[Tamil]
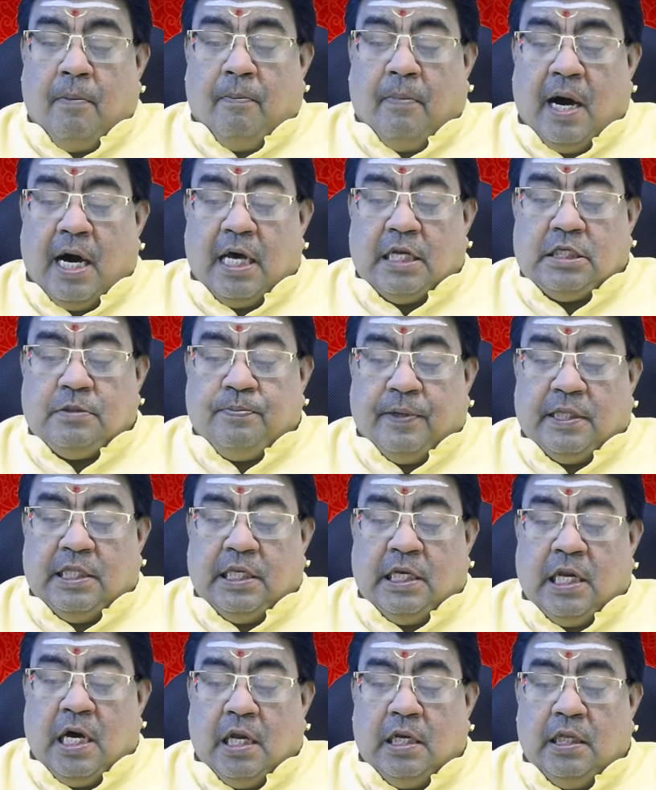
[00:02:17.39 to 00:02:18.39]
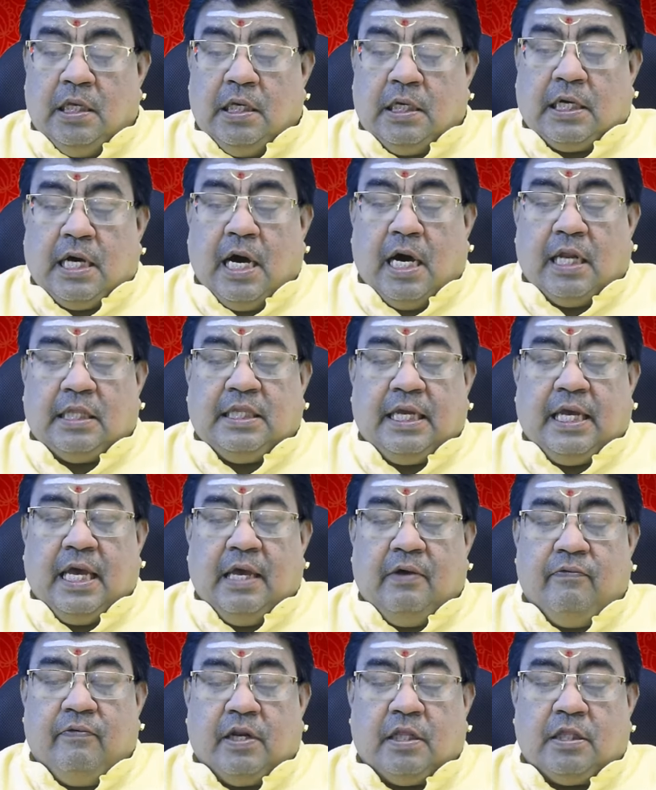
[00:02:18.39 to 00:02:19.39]
மார்ச் பதினாலு
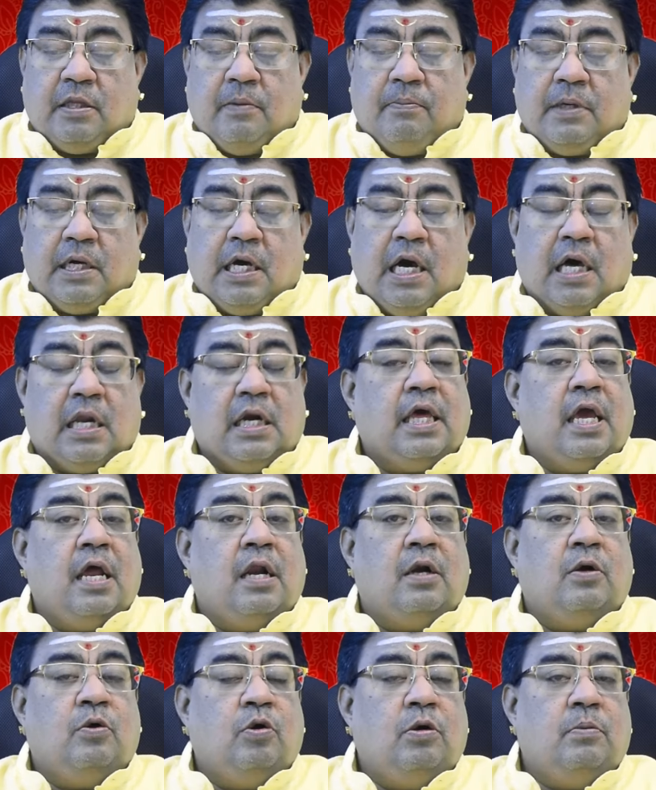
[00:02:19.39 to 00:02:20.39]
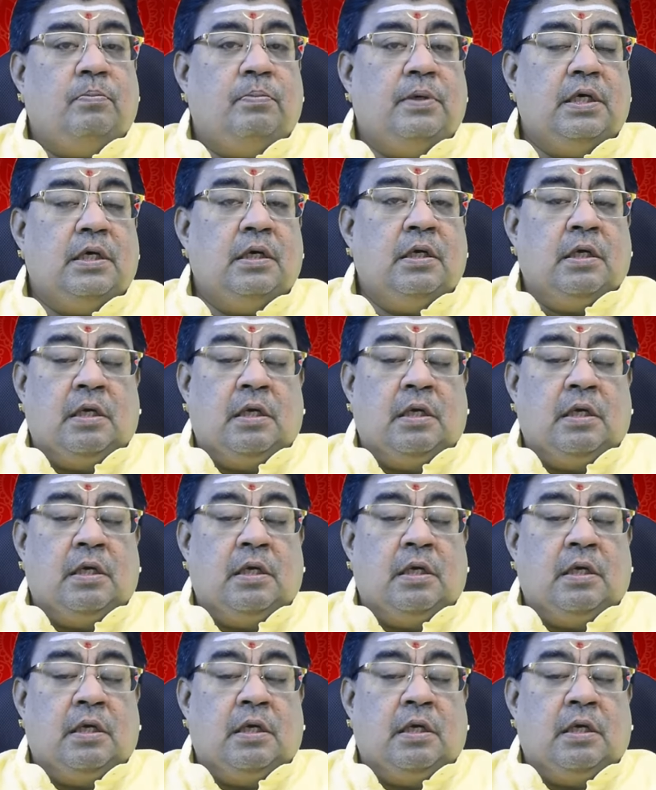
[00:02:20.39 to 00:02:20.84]
கார்த்திகை விரதம் கரடையான் நோன்பு